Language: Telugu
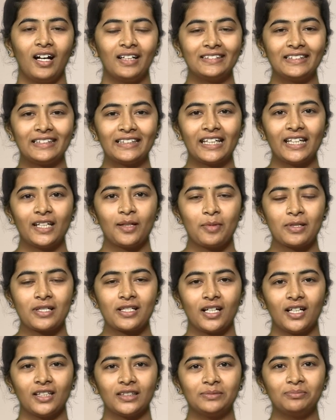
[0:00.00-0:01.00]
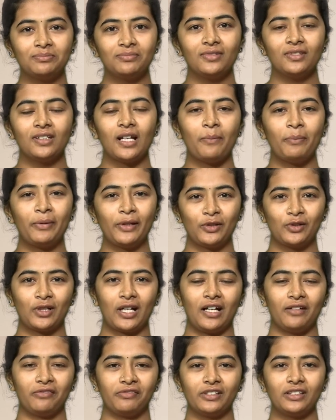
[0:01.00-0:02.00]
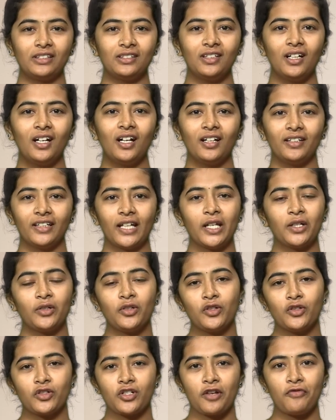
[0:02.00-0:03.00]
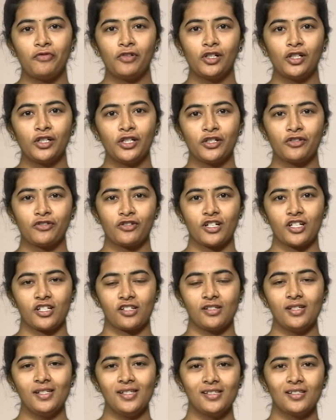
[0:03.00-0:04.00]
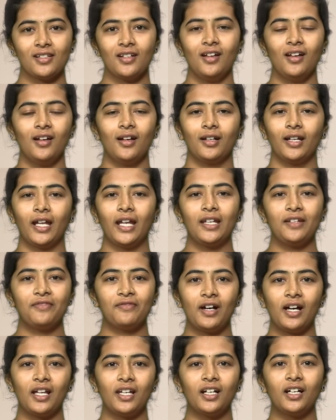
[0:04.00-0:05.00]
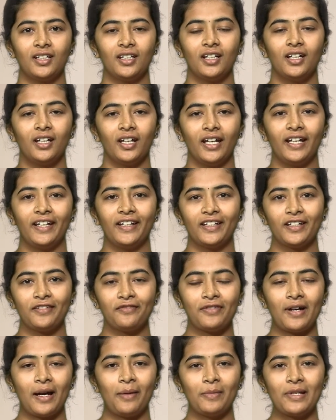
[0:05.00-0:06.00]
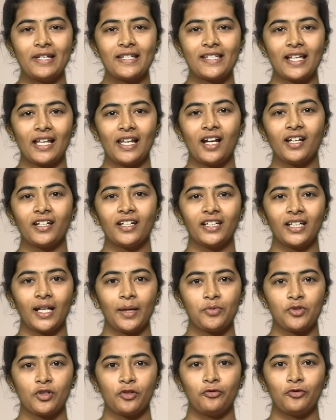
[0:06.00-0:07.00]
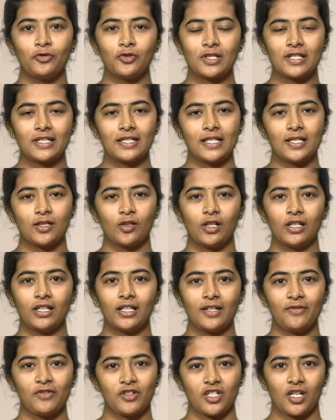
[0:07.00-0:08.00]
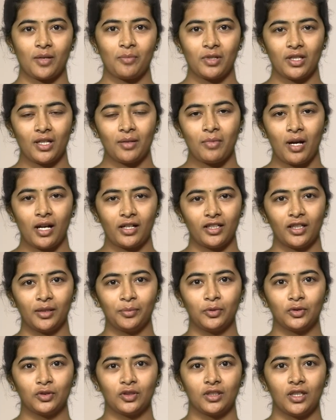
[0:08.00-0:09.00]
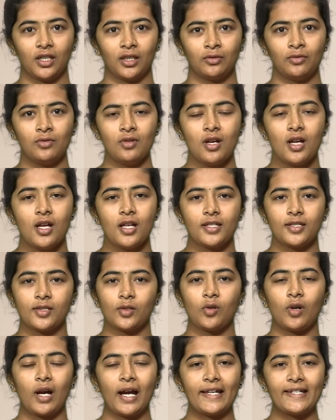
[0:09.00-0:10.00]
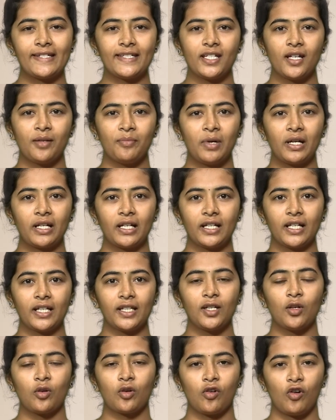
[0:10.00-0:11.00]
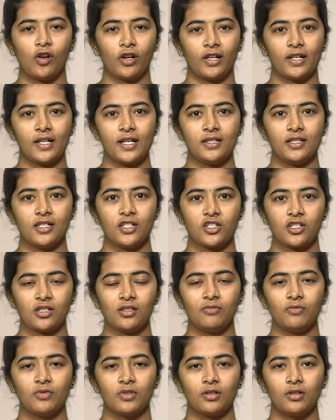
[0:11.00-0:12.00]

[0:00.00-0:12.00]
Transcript: అందరికీ నమస్కారం నా పేరు కావ్య నేను న్యూట్రిఫుల్లో న్యూట్రిషనిస్ట్ నేను ఇవాళ ఇండియన్ ఫ్యామిలీస్ ఎలాంటి టైప్స్ ఆఫ్ ఫుడ్స్ తీసుకోవాలనే విషయం మీద మాట్లాడబోతున్నాను సో ఐసీఎంఆర్ అనేది ఒక ఆర్గనైజేషన్